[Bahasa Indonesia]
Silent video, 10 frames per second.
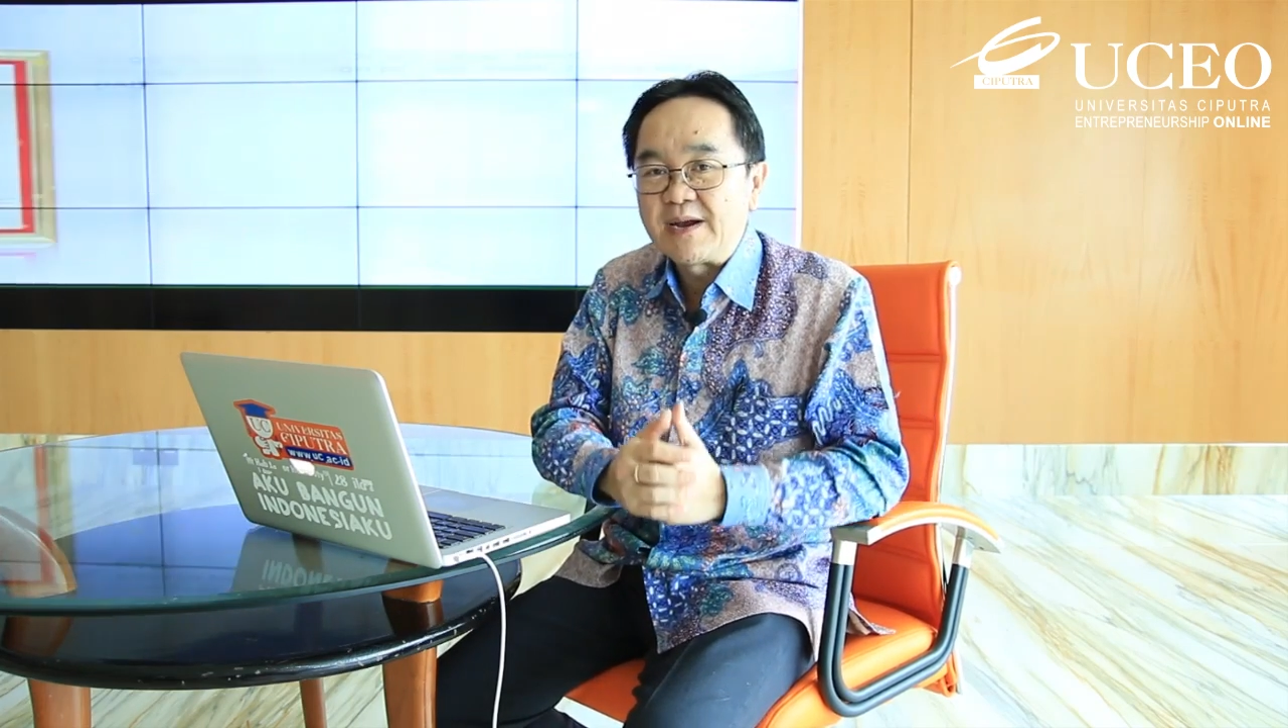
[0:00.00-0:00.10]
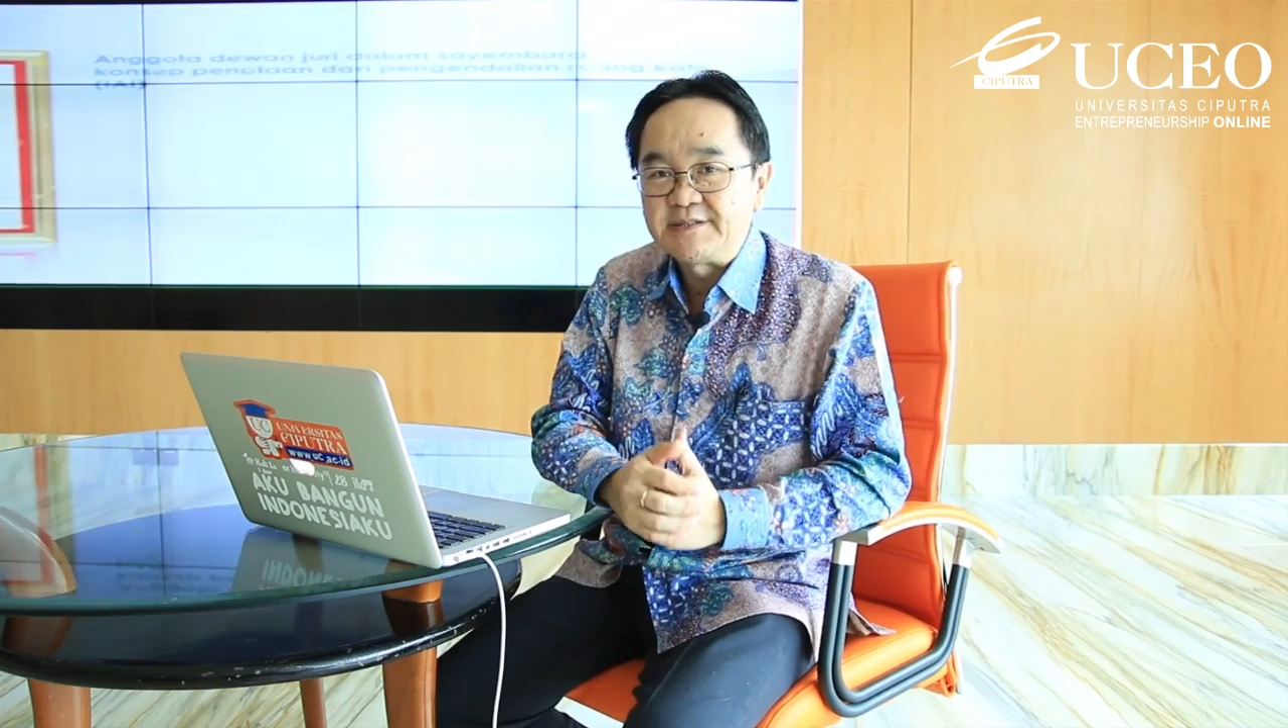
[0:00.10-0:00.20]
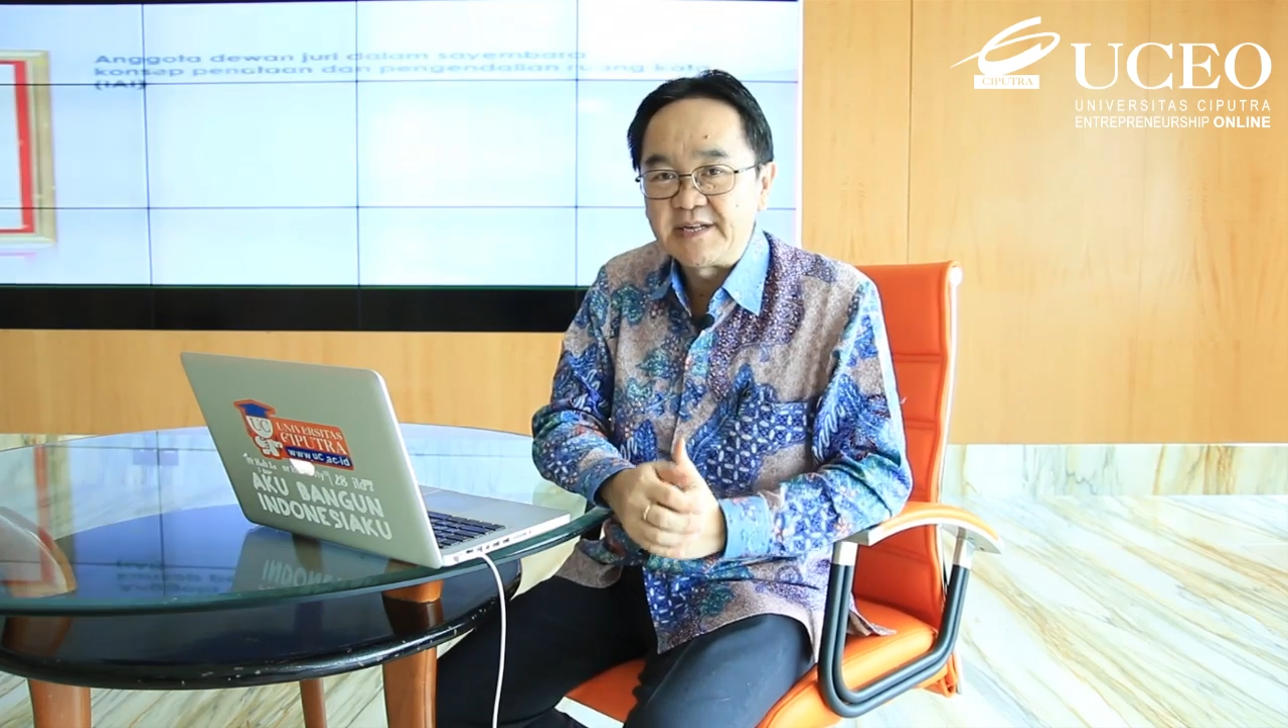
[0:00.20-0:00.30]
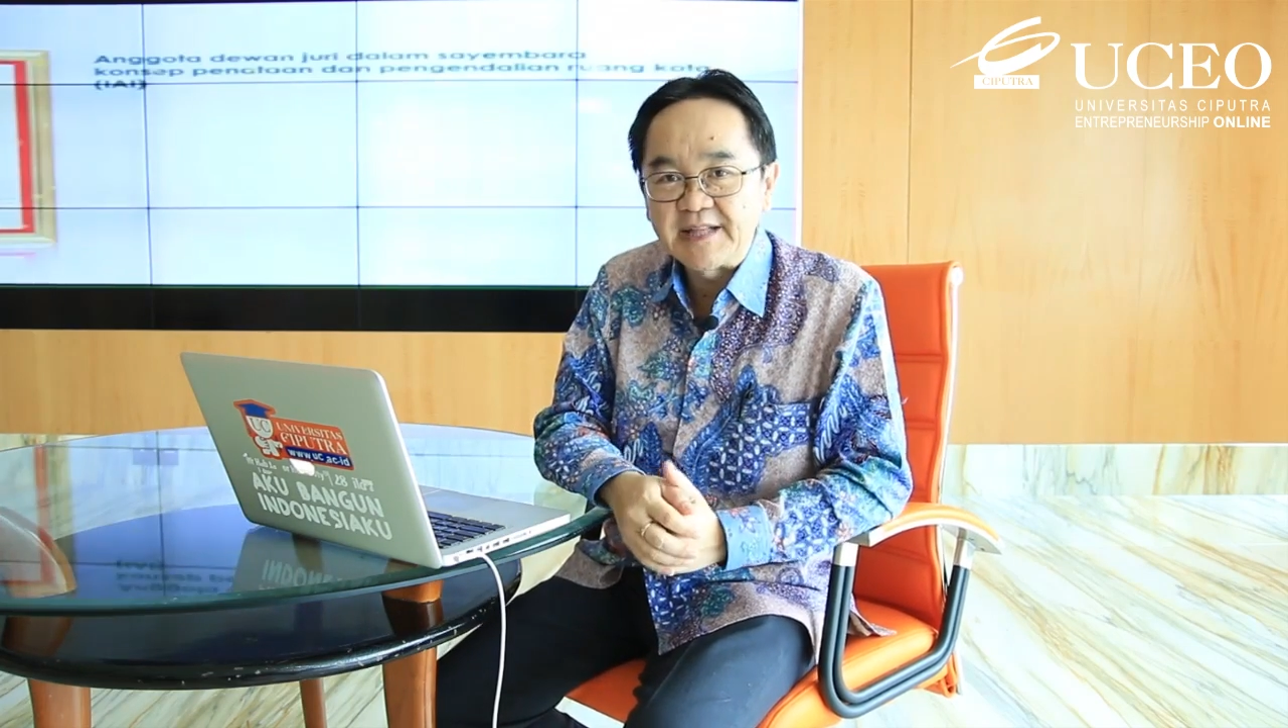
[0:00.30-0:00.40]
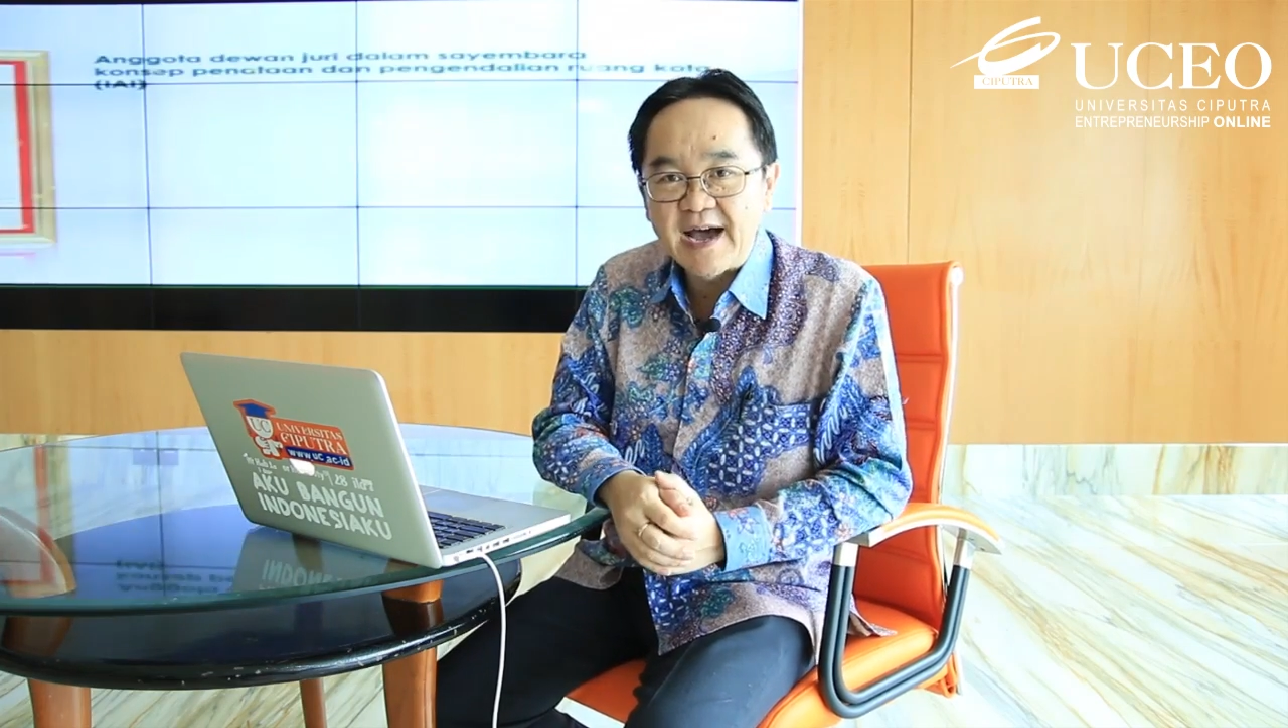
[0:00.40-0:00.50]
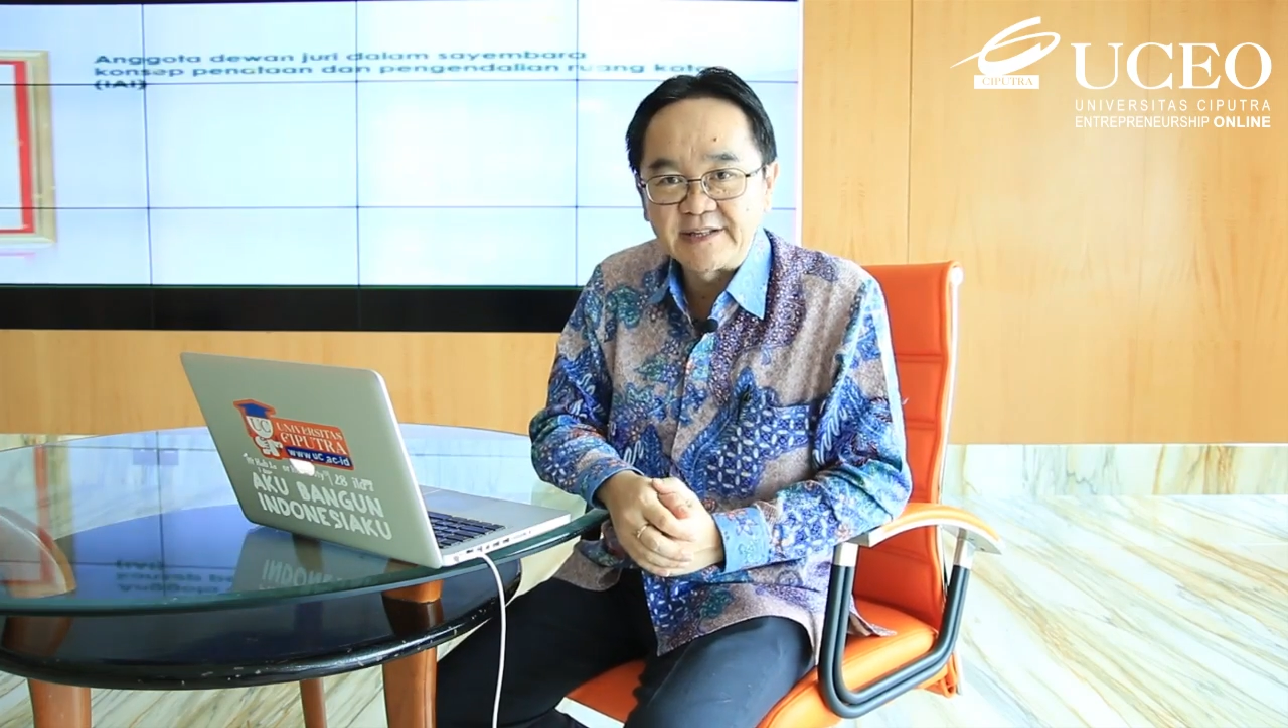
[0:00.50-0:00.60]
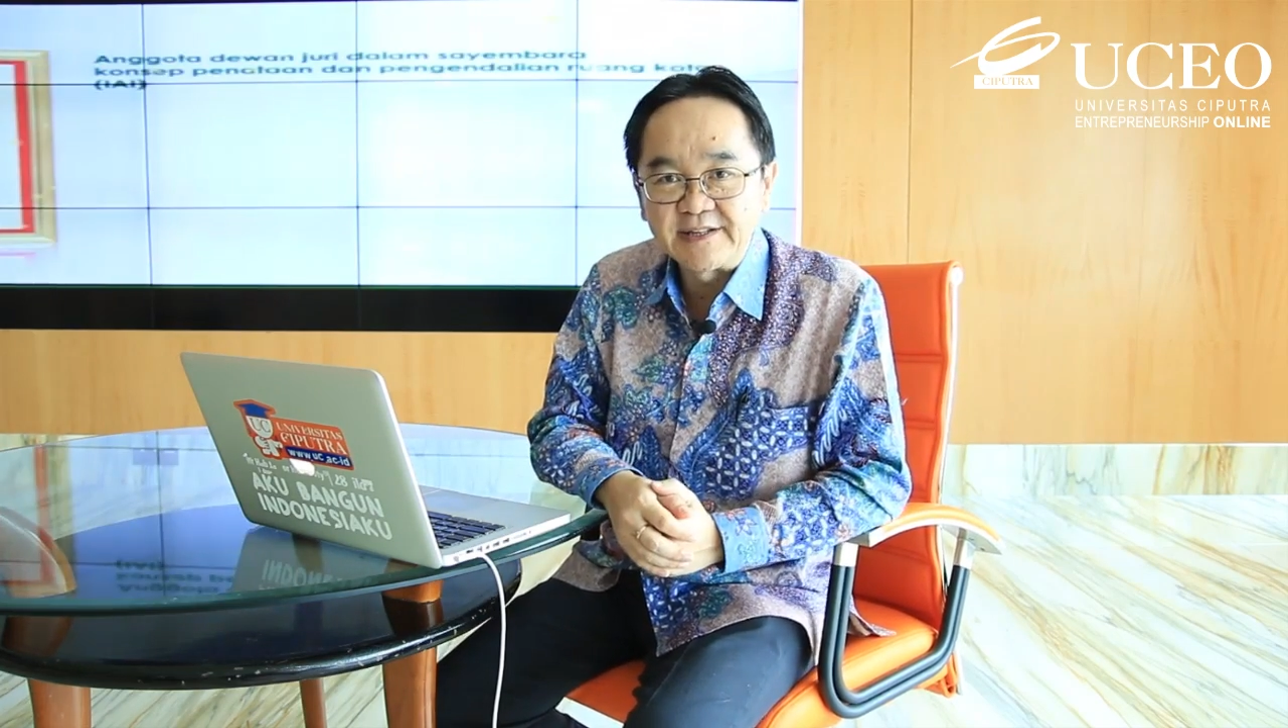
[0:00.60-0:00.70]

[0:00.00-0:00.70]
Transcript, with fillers: ceritakan